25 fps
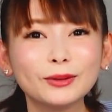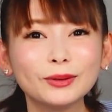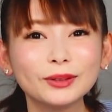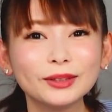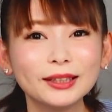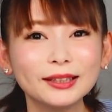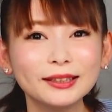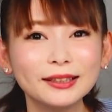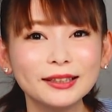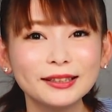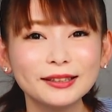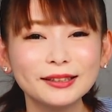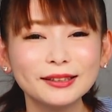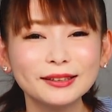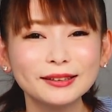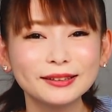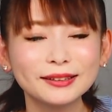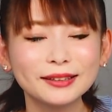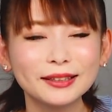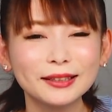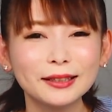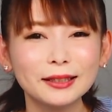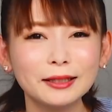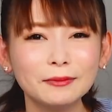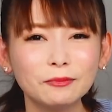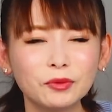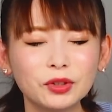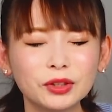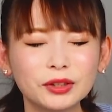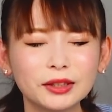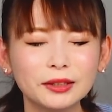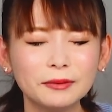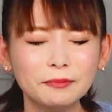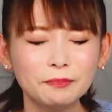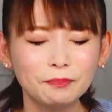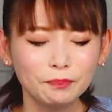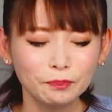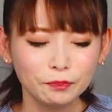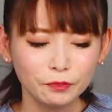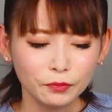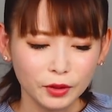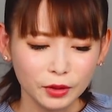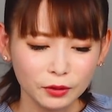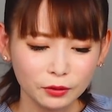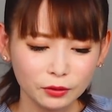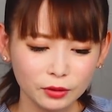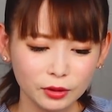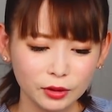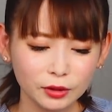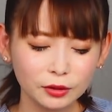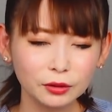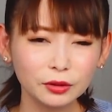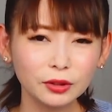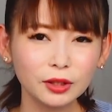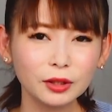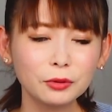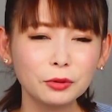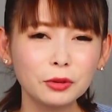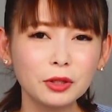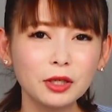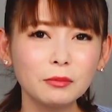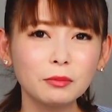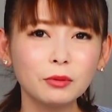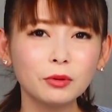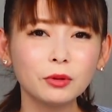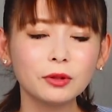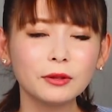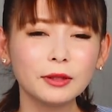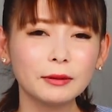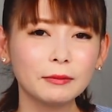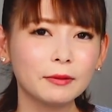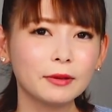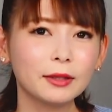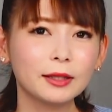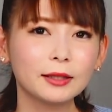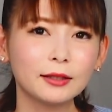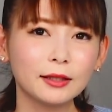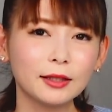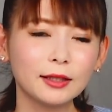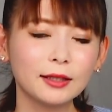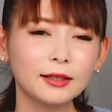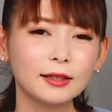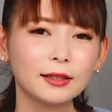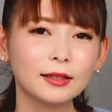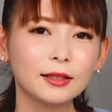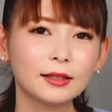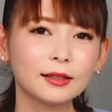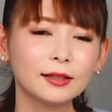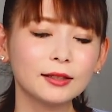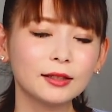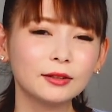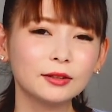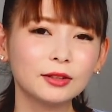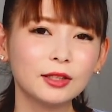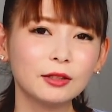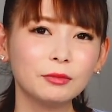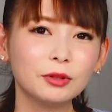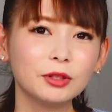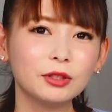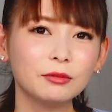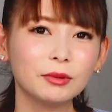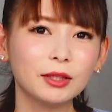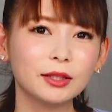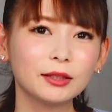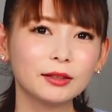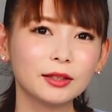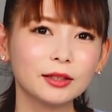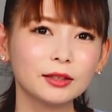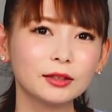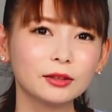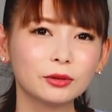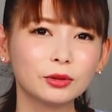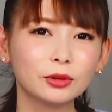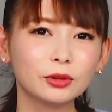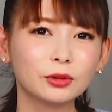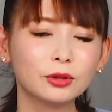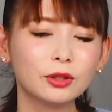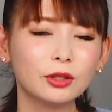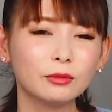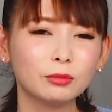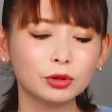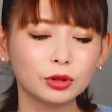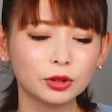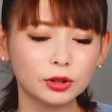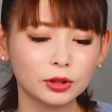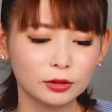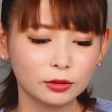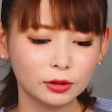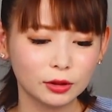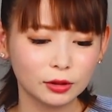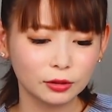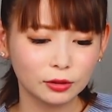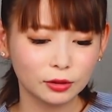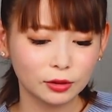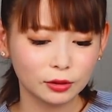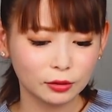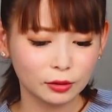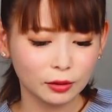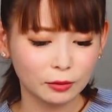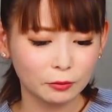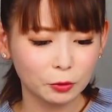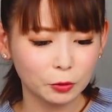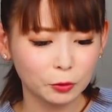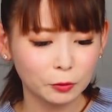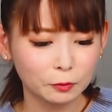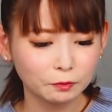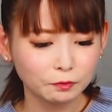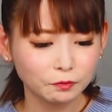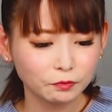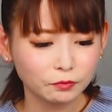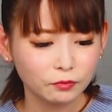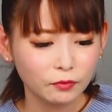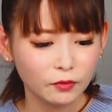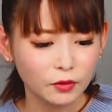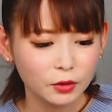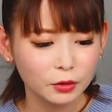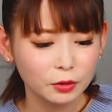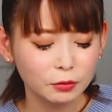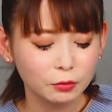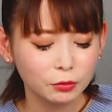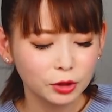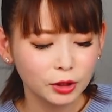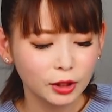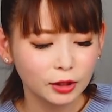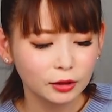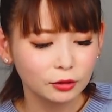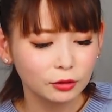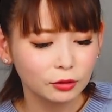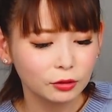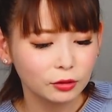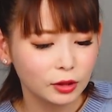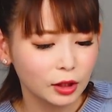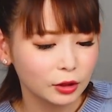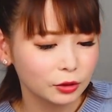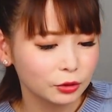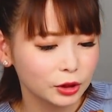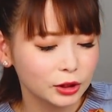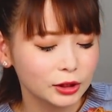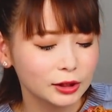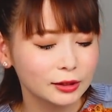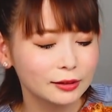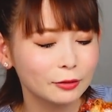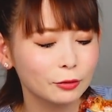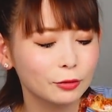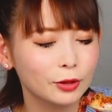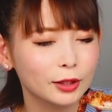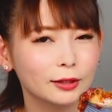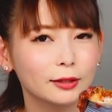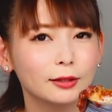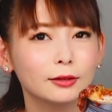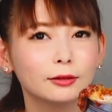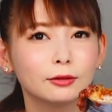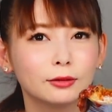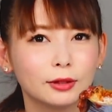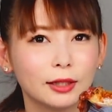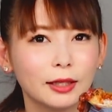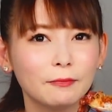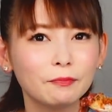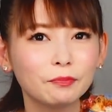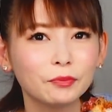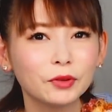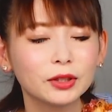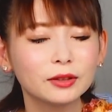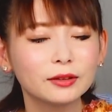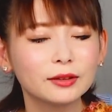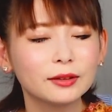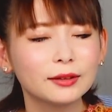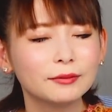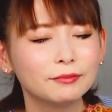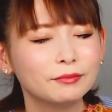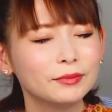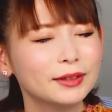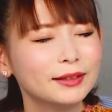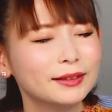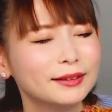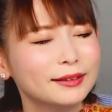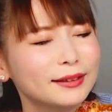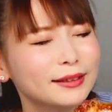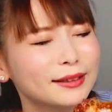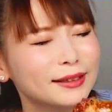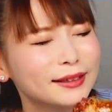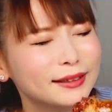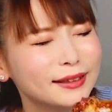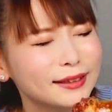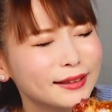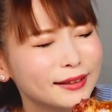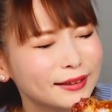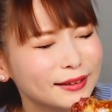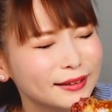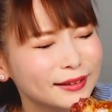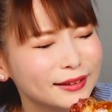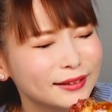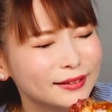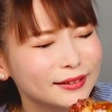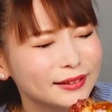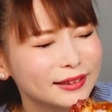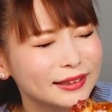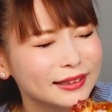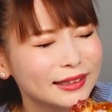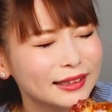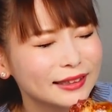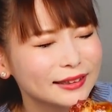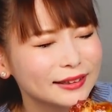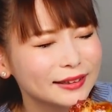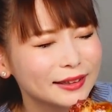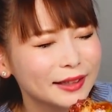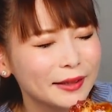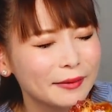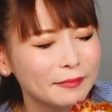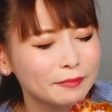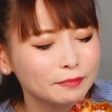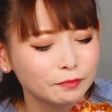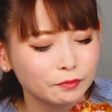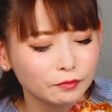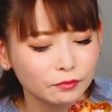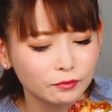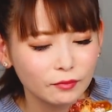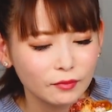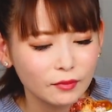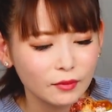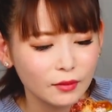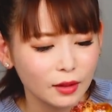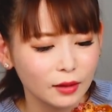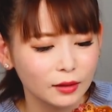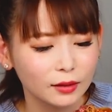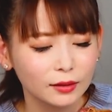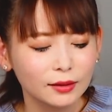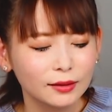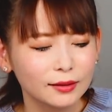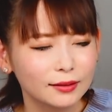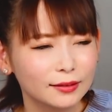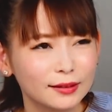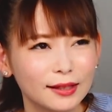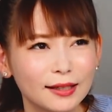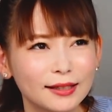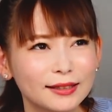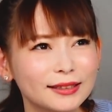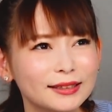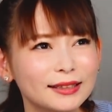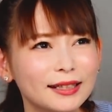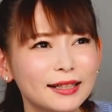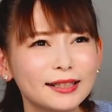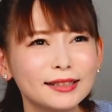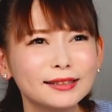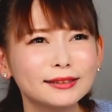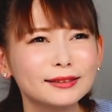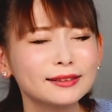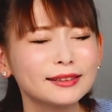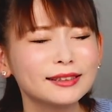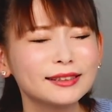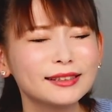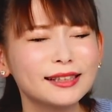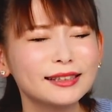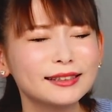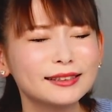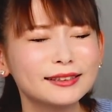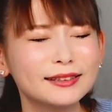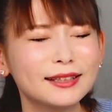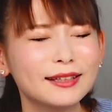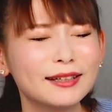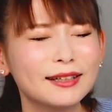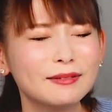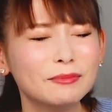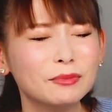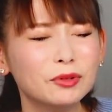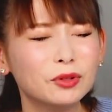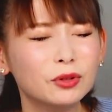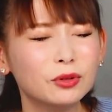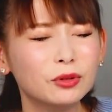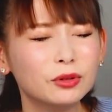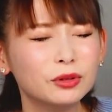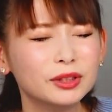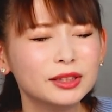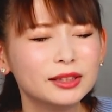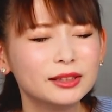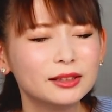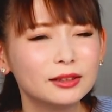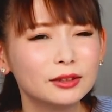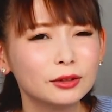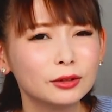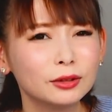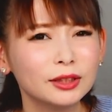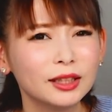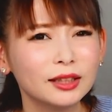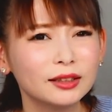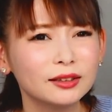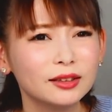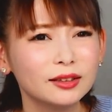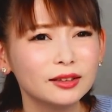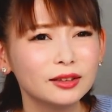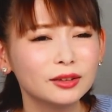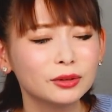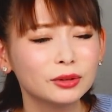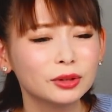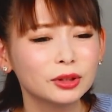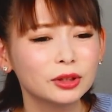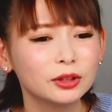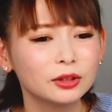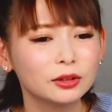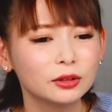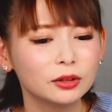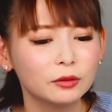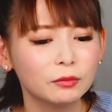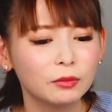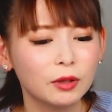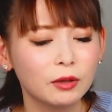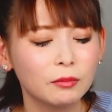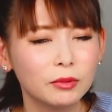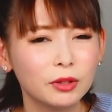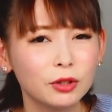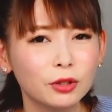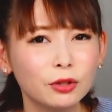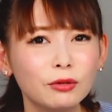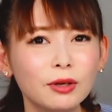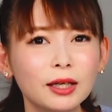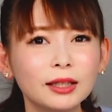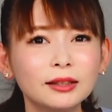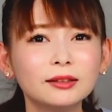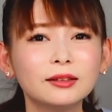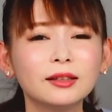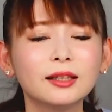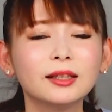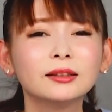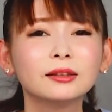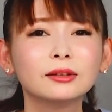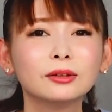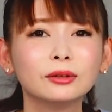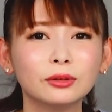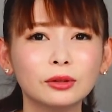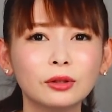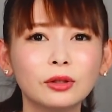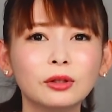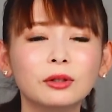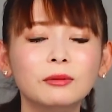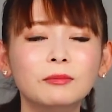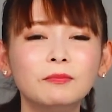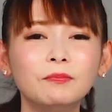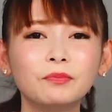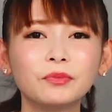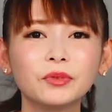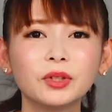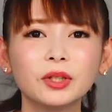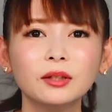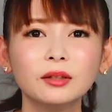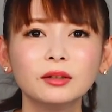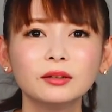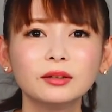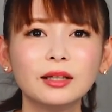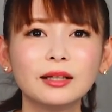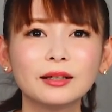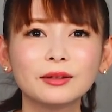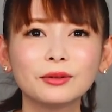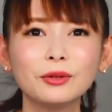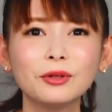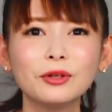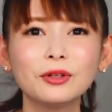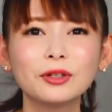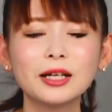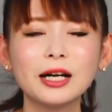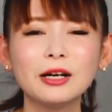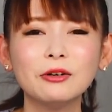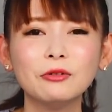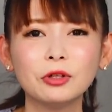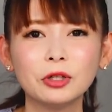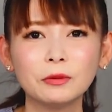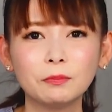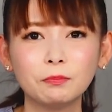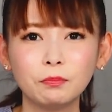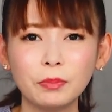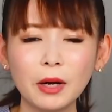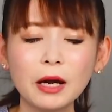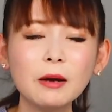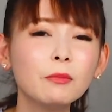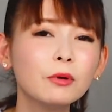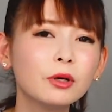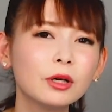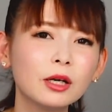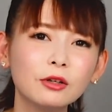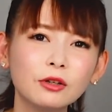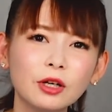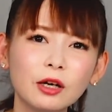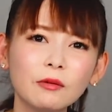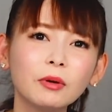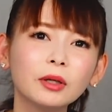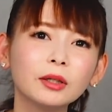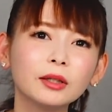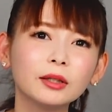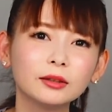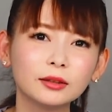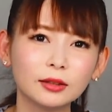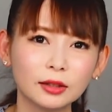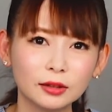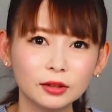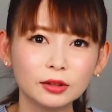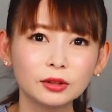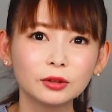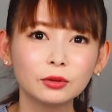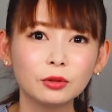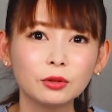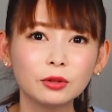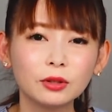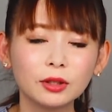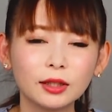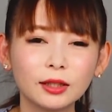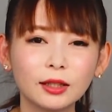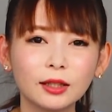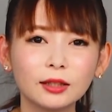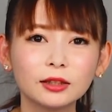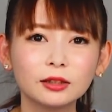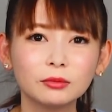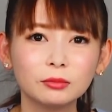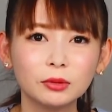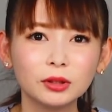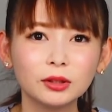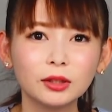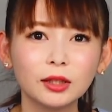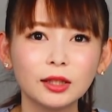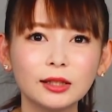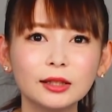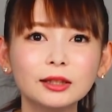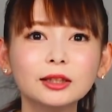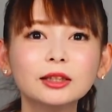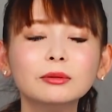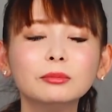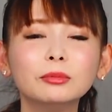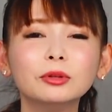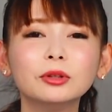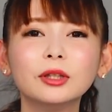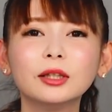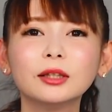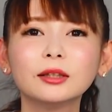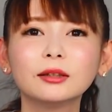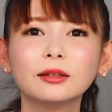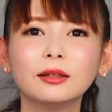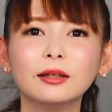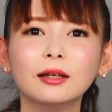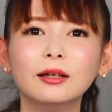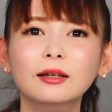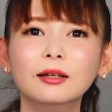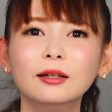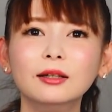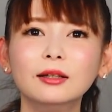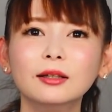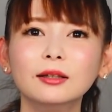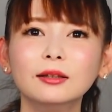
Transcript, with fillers: 高じゃないですか。っていうかこのいろんなコラボをエヴァがね映画がやるたびに毎回すごいコラボしてくれるっていうのはもう。これもちゃんと楽しんでおかないとね。だって映画が流れてる期間って限られすぎだって、もう一生やっててほしいよエヴァ。見終わった後の多幸感をいっぱいもらうエヴァだったんです今回初めて。いつもなんか